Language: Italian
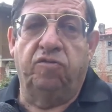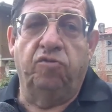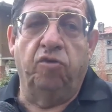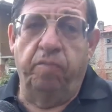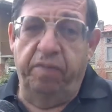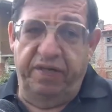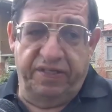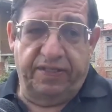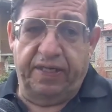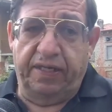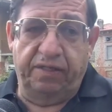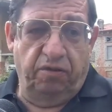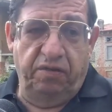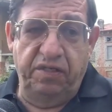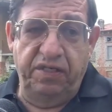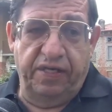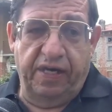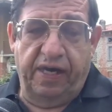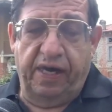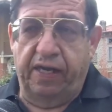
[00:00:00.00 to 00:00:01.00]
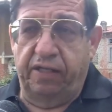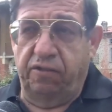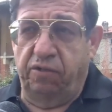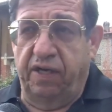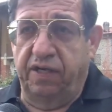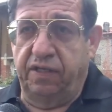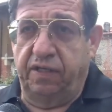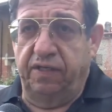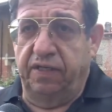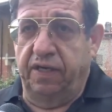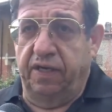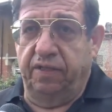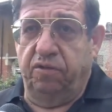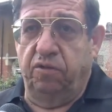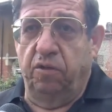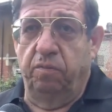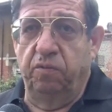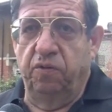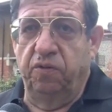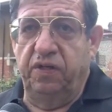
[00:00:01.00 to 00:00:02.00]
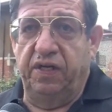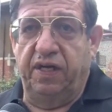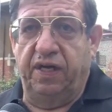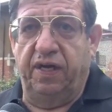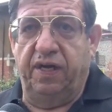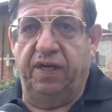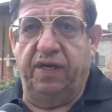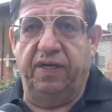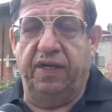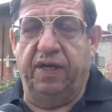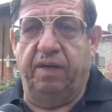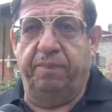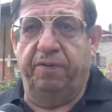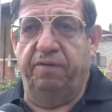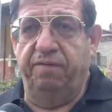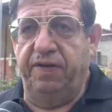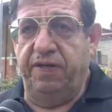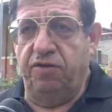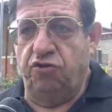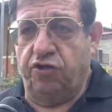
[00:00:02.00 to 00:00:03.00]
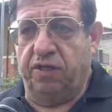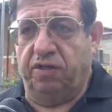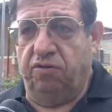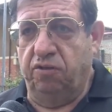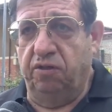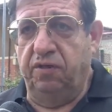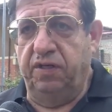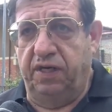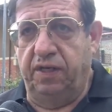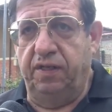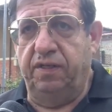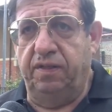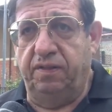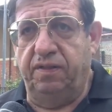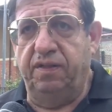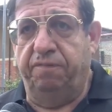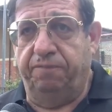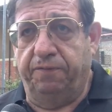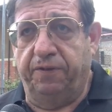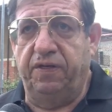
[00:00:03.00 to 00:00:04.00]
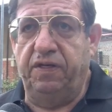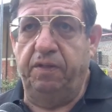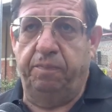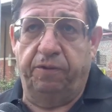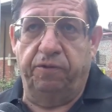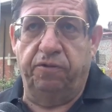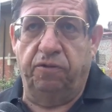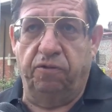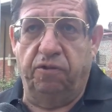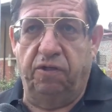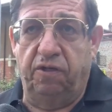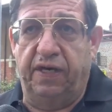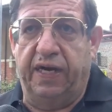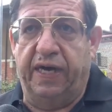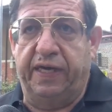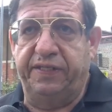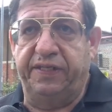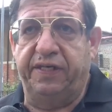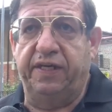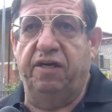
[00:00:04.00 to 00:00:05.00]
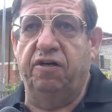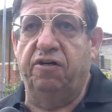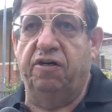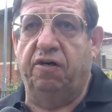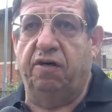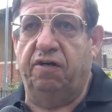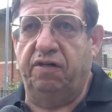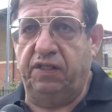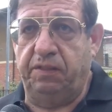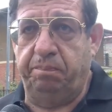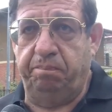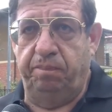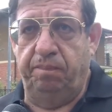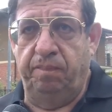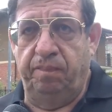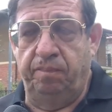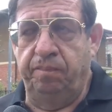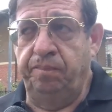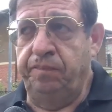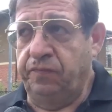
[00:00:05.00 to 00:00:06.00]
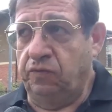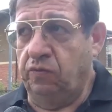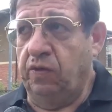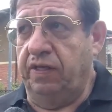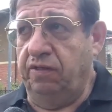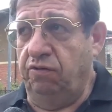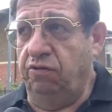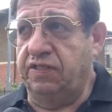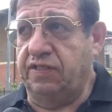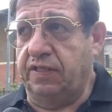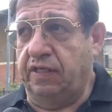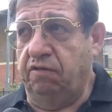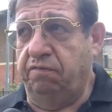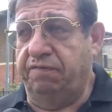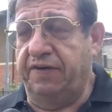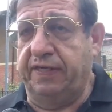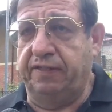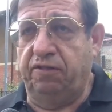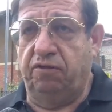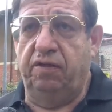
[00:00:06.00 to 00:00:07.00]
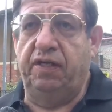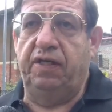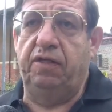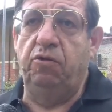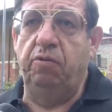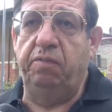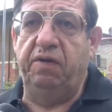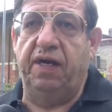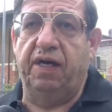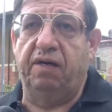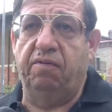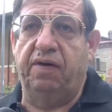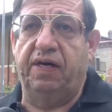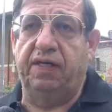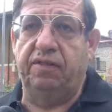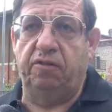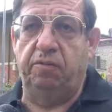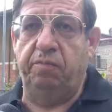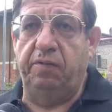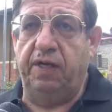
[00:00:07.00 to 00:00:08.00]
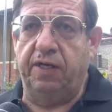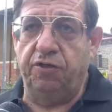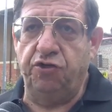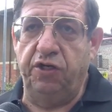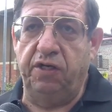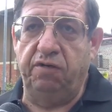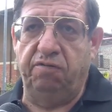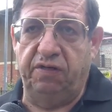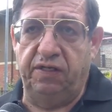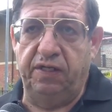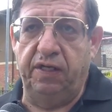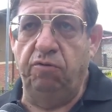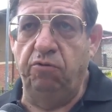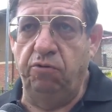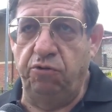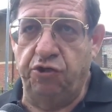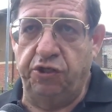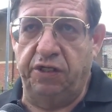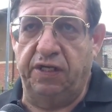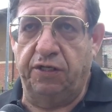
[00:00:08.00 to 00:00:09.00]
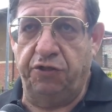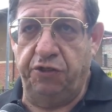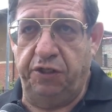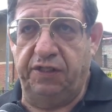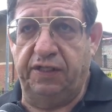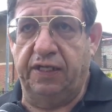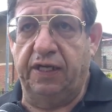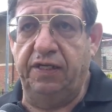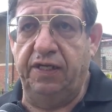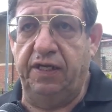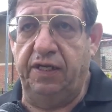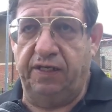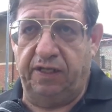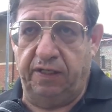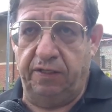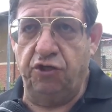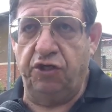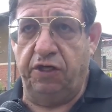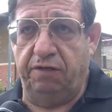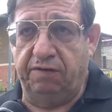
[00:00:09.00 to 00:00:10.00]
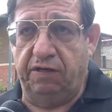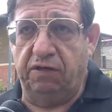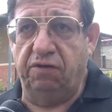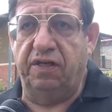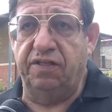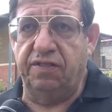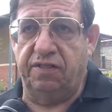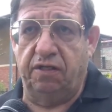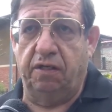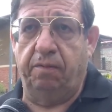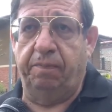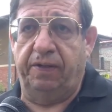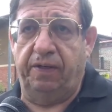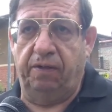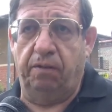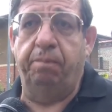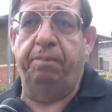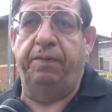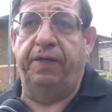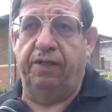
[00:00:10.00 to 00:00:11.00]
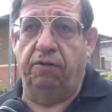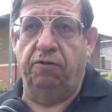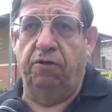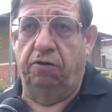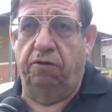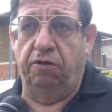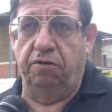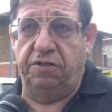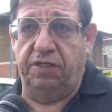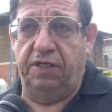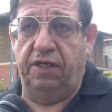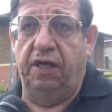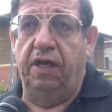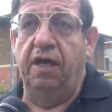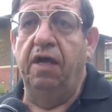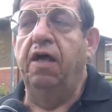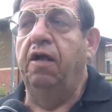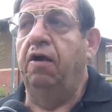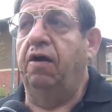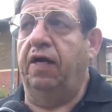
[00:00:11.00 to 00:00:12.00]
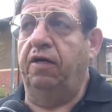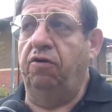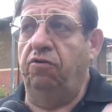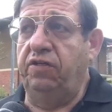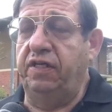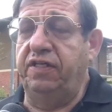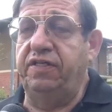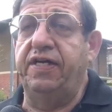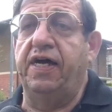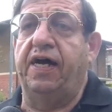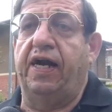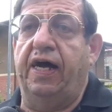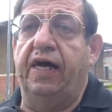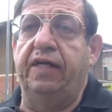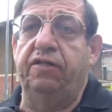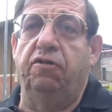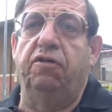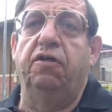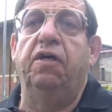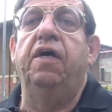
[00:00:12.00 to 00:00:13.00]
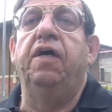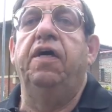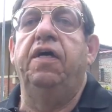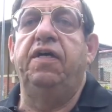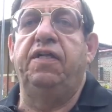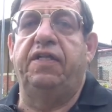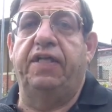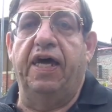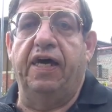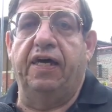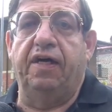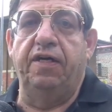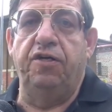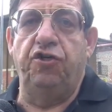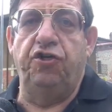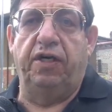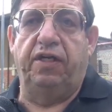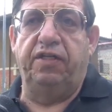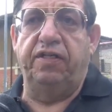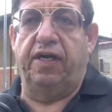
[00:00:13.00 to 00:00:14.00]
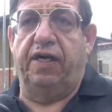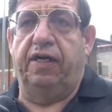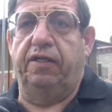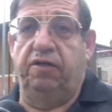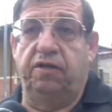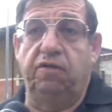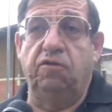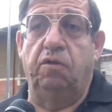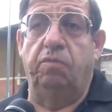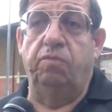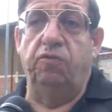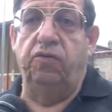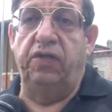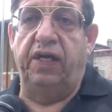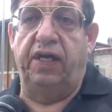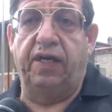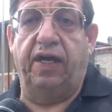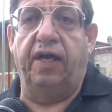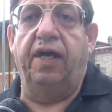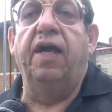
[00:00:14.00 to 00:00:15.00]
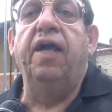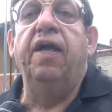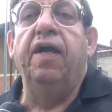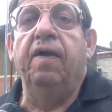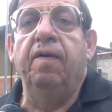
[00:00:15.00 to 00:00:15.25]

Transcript: come è stato dichiarato anche dal comune e dalla provincia con dei fogli protocollati che ho rispetto quando è stato fatto nel 2004-2005 denunce da cittadini che dicevano che queste opere erano pericolose, hanno dichiarato, i tecnici, ha dichiarato il comune che